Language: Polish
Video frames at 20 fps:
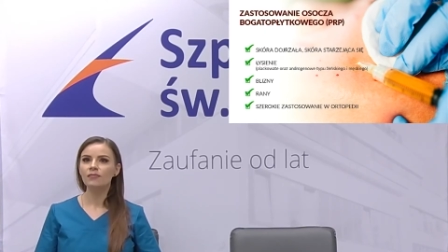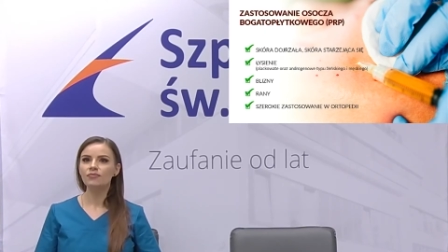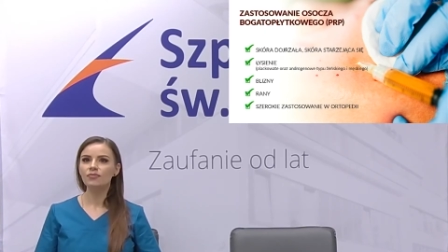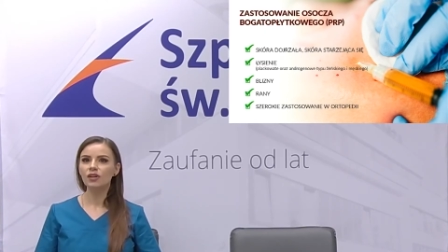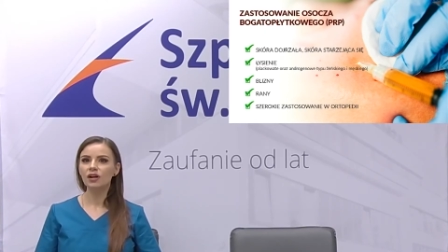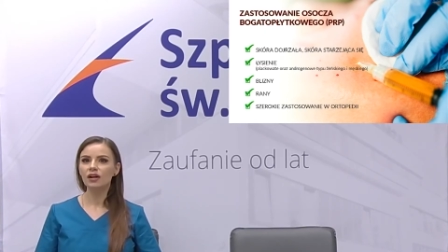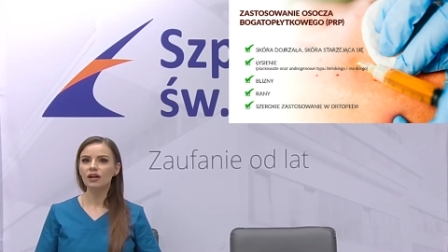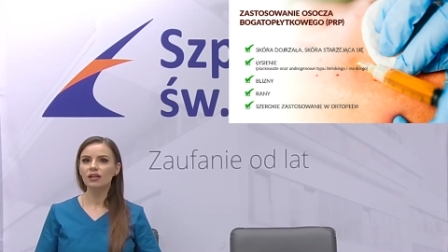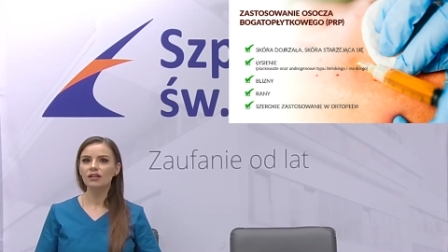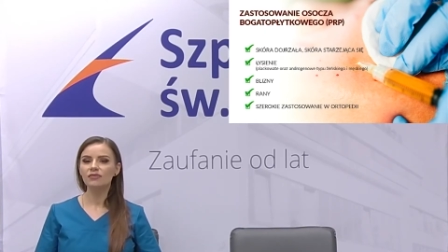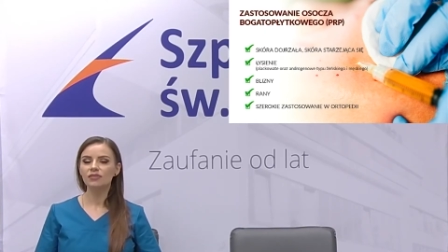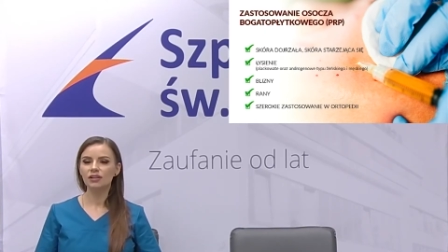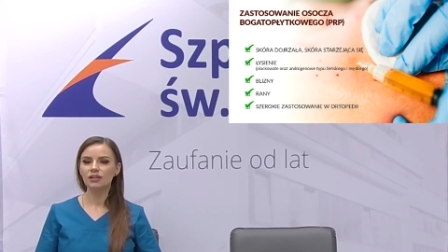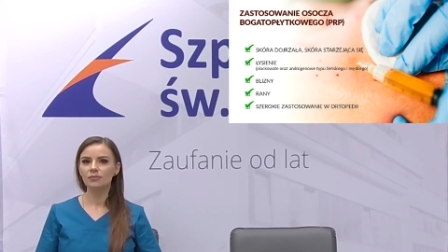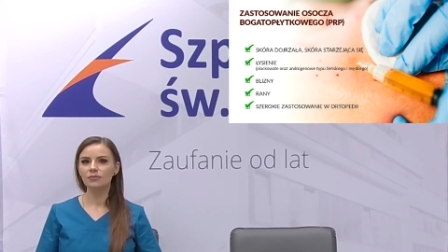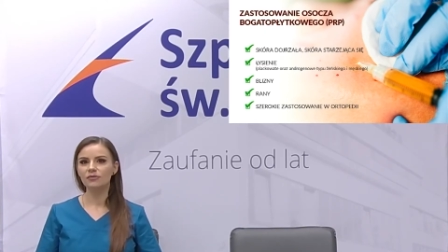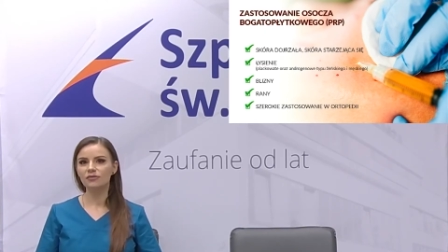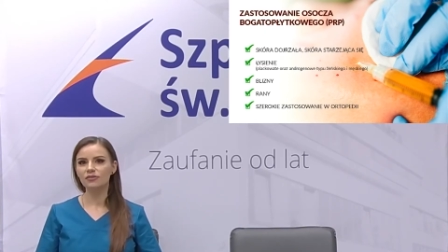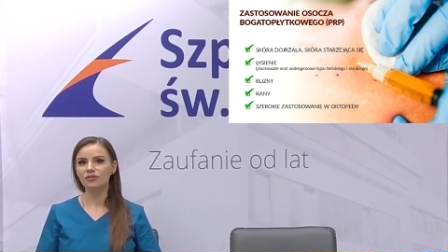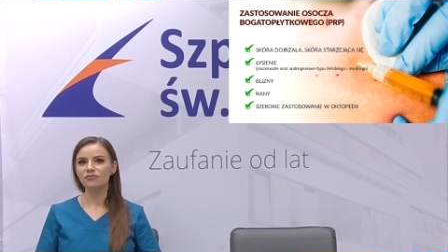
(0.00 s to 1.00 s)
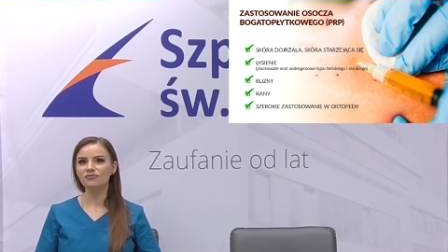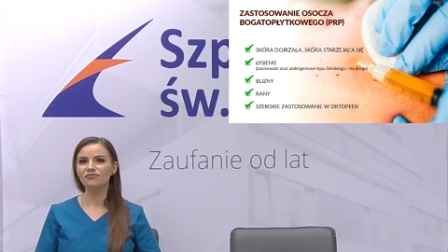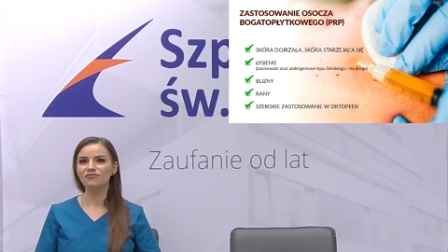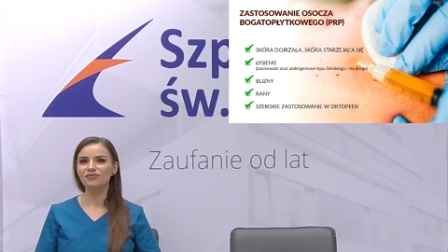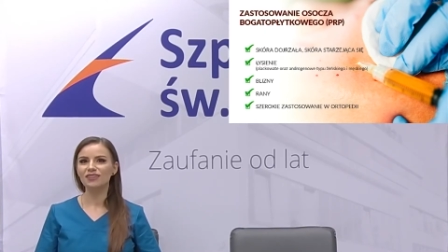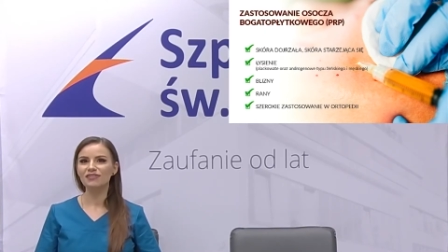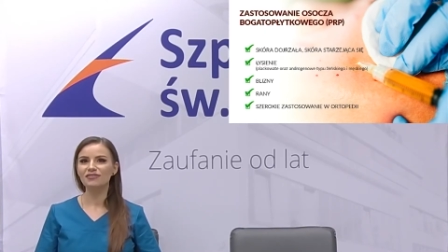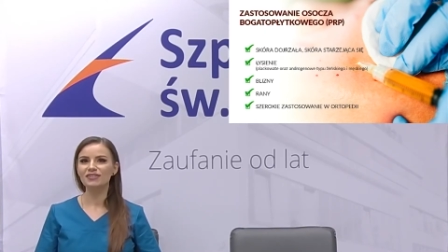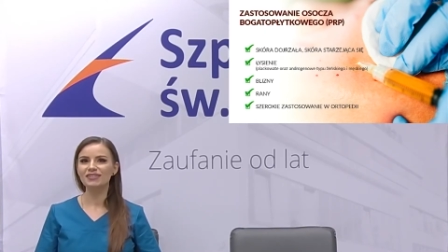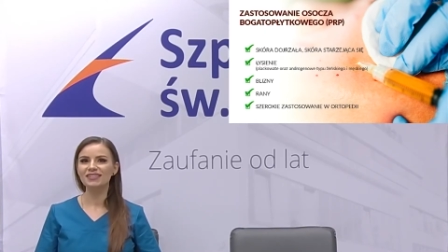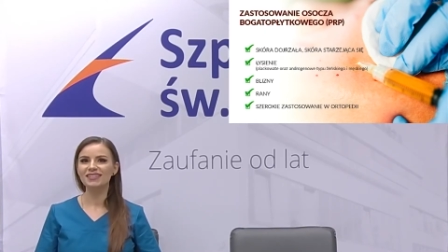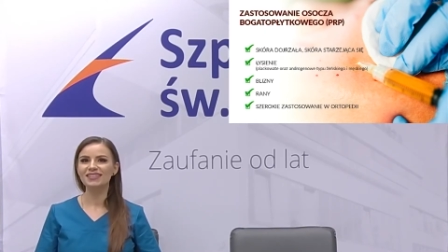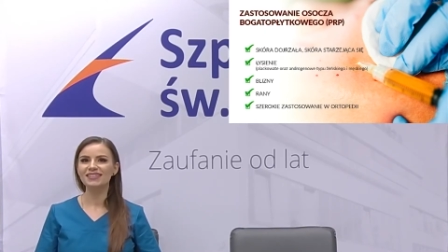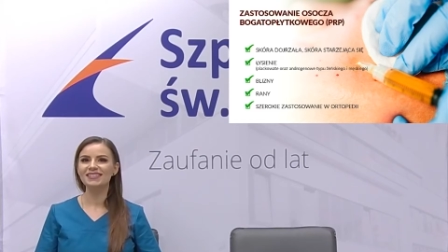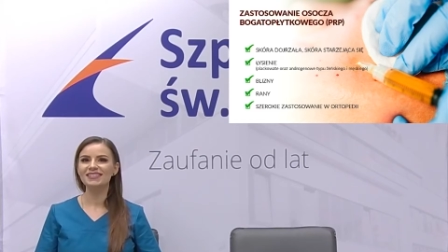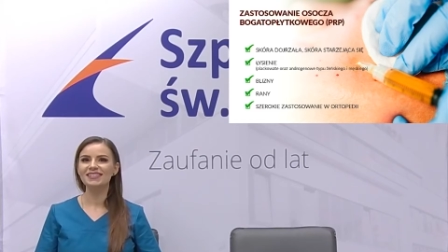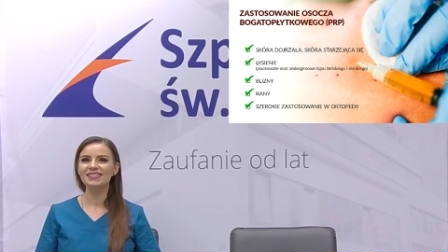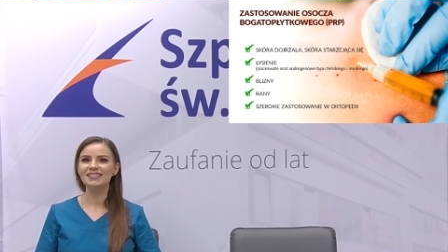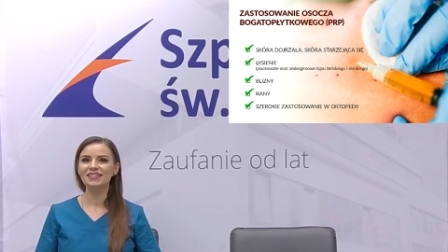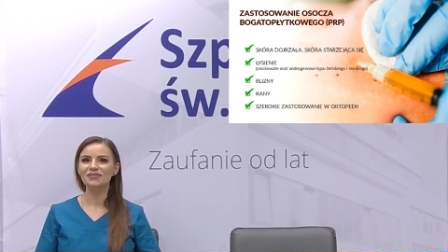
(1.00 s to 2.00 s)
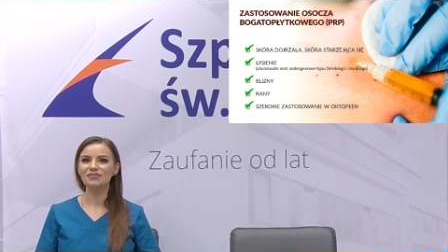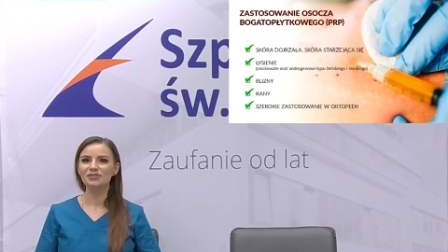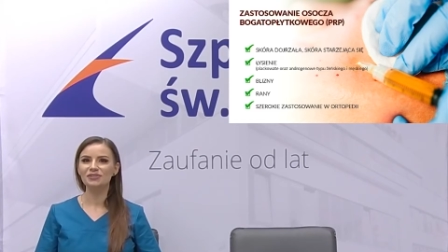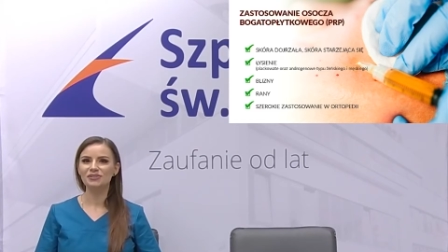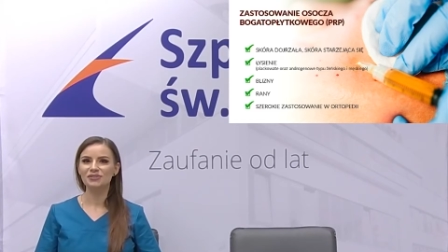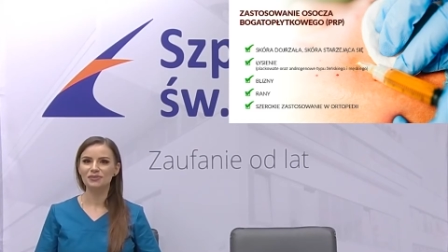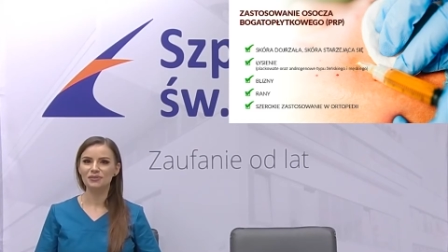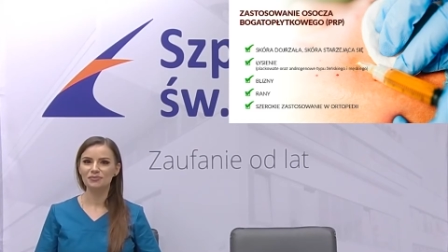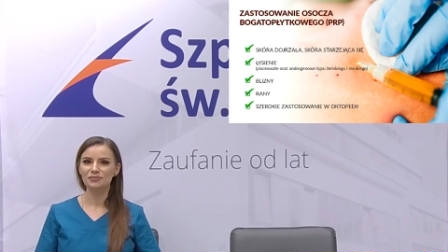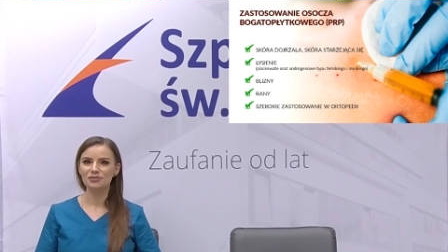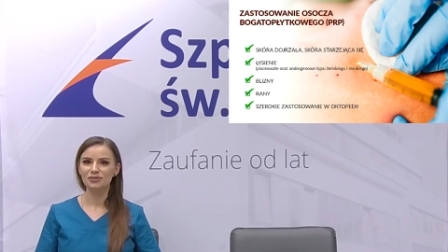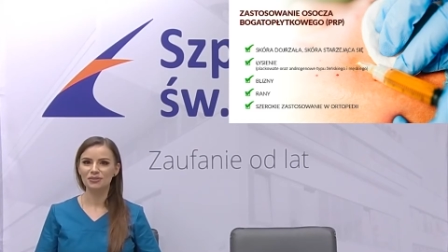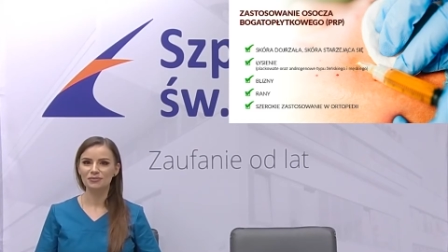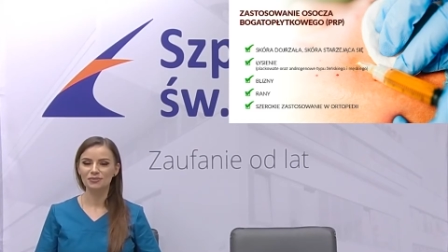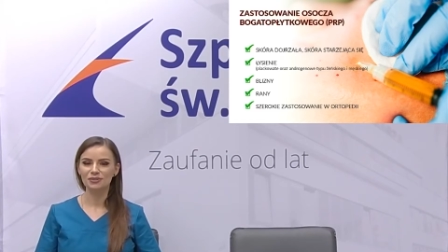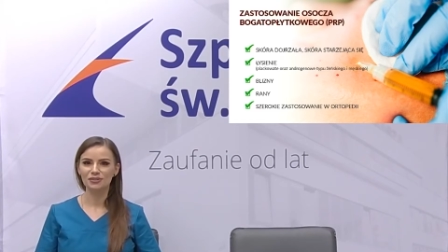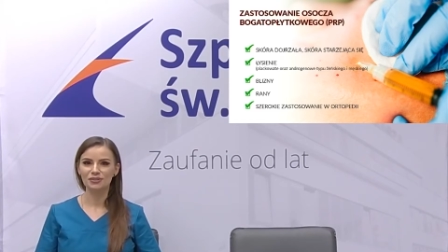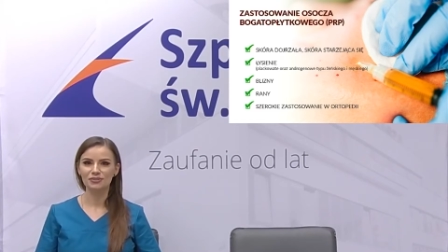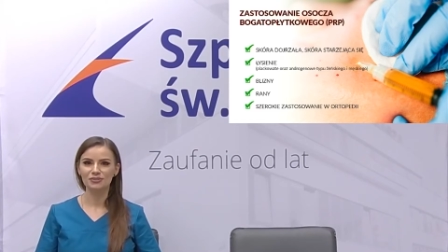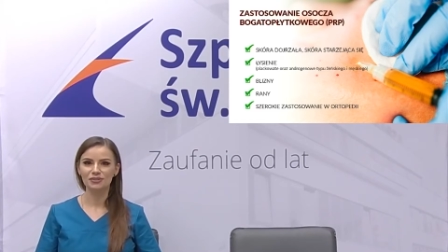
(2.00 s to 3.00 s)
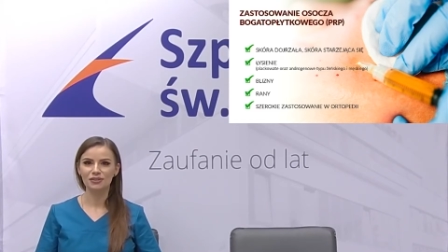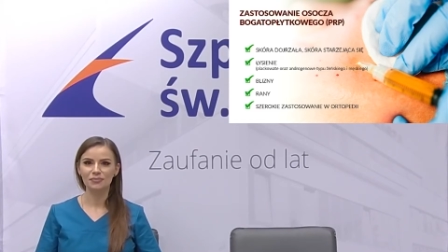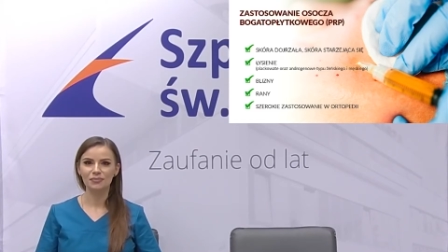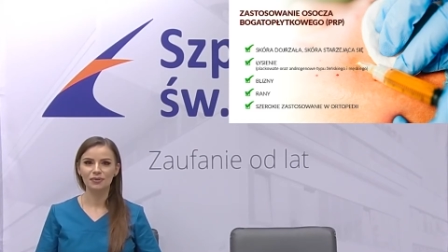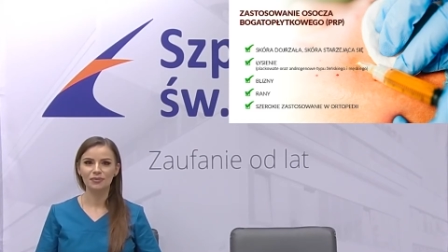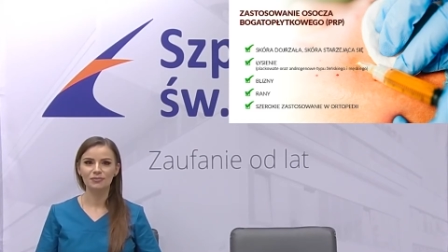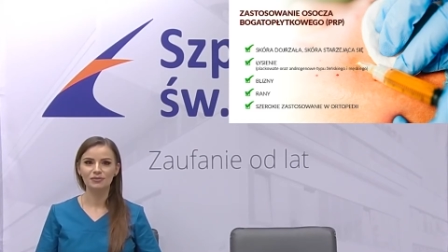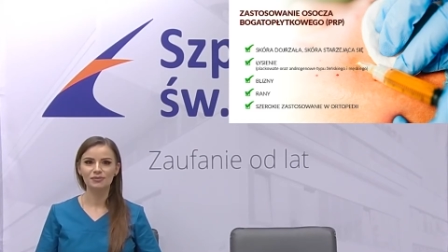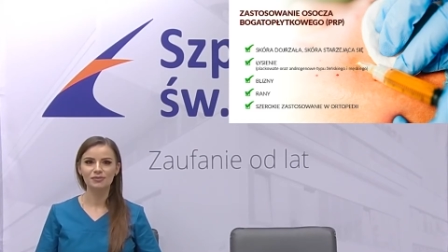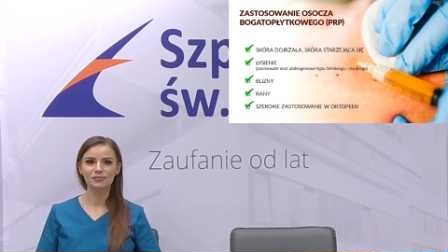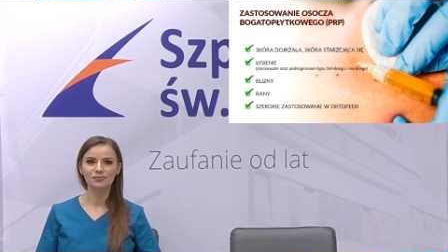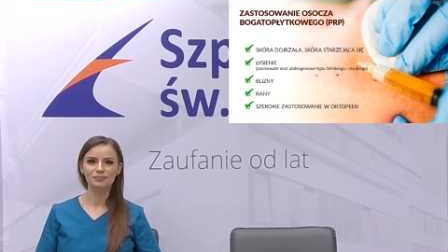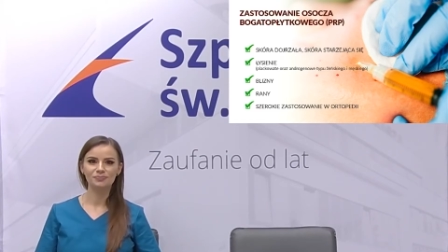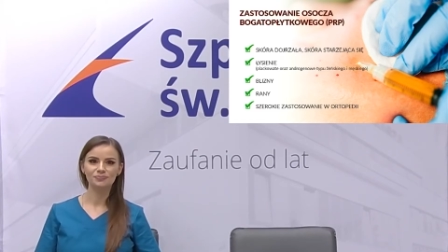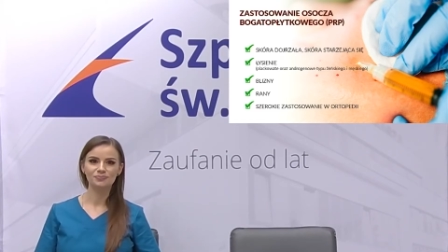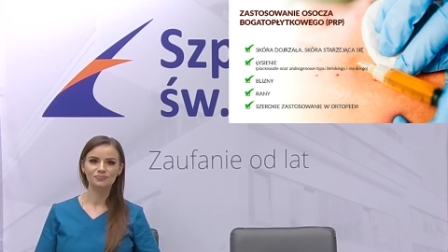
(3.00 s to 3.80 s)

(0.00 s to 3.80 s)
No ale wiadomo, no, w estetyce zawsze sobie możemy troszkę pomóc.